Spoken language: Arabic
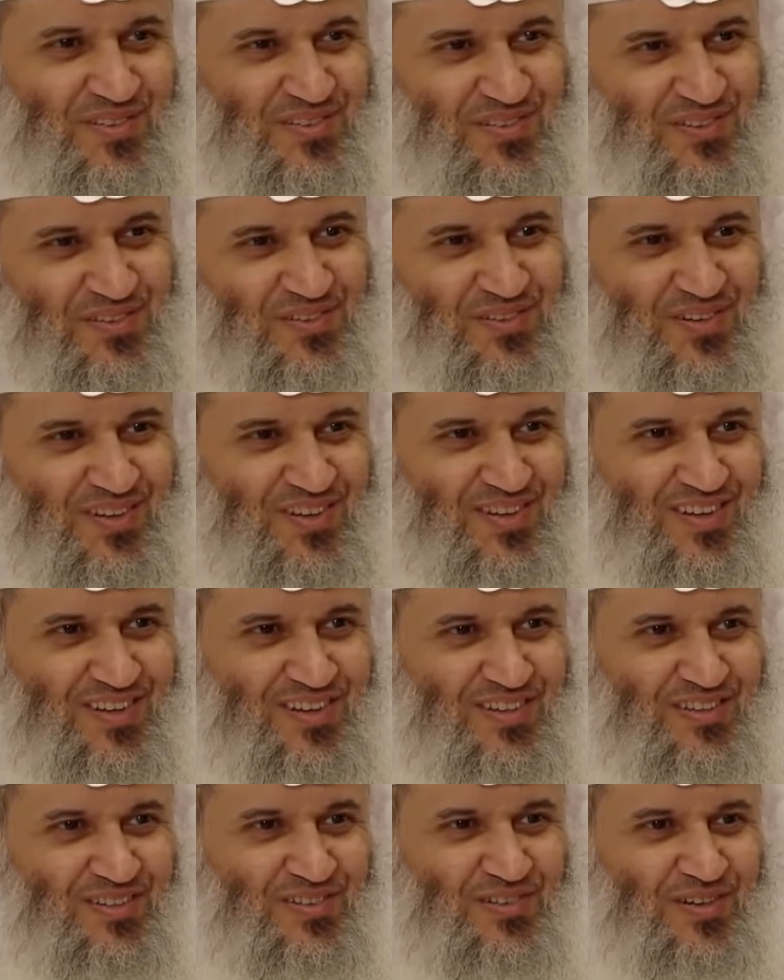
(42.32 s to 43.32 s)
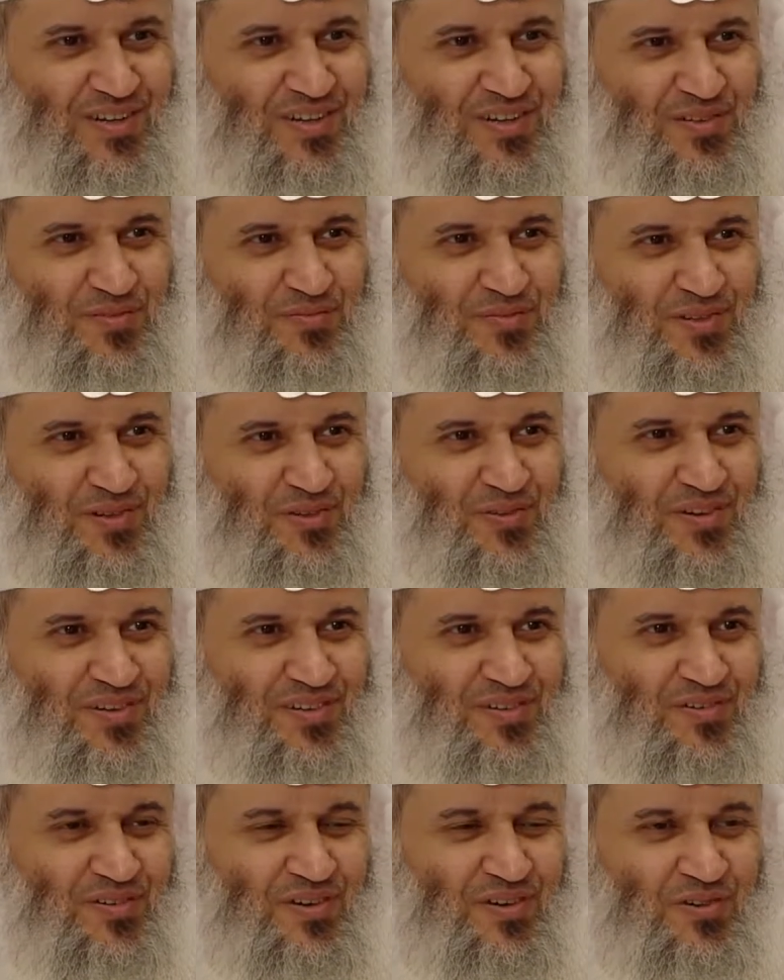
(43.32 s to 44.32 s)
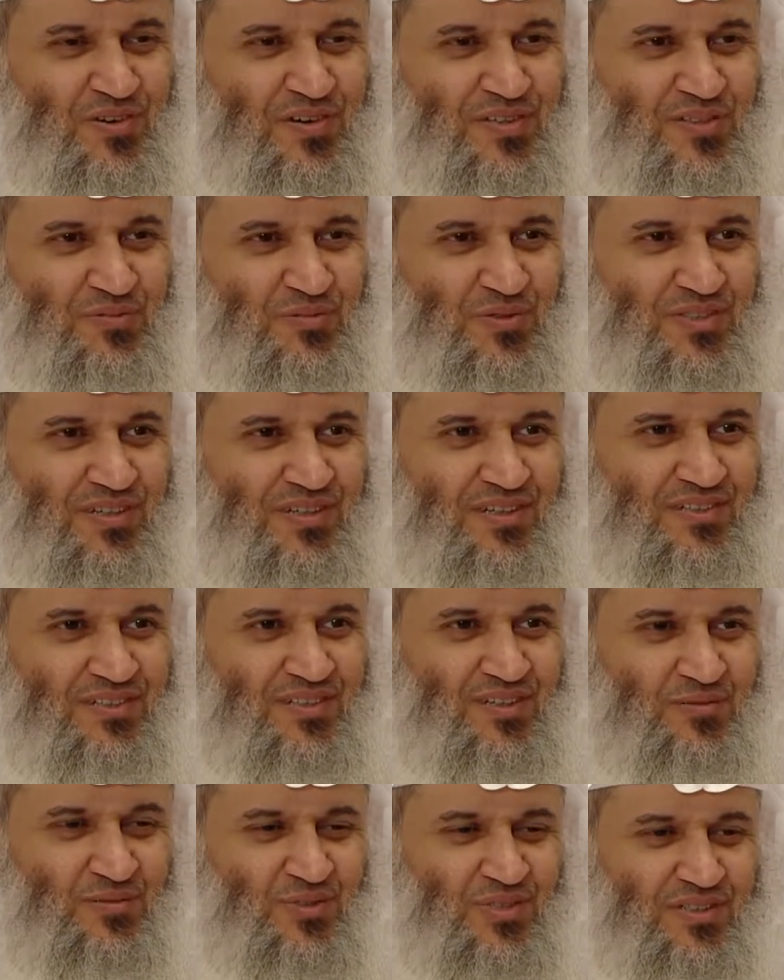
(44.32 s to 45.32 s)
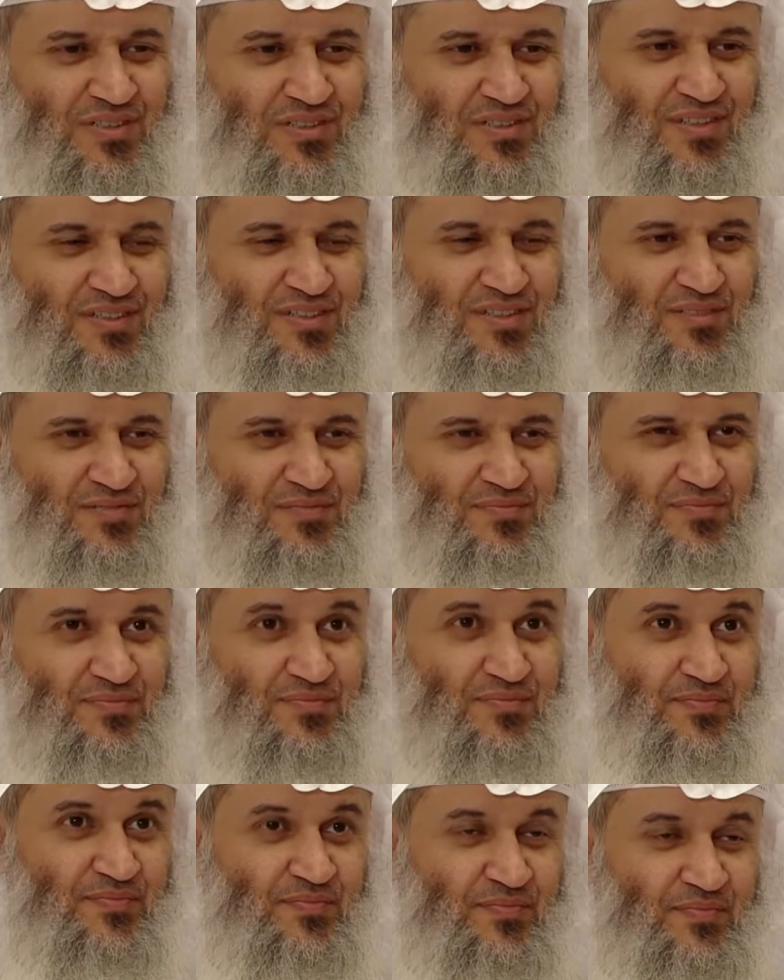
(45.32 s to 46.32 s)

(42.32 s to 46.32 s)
الدكتور خالد وأرحب بإخواني وأخواتي المشاهدين والمشاهدات حياكم